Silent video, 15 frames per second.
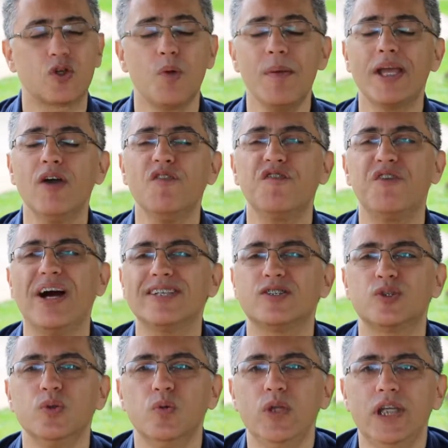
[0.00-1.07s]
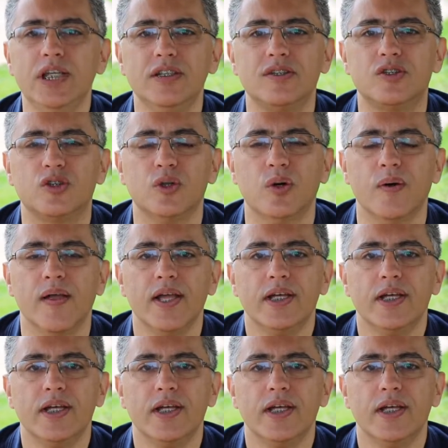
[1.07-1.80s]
como é que eu faço isso?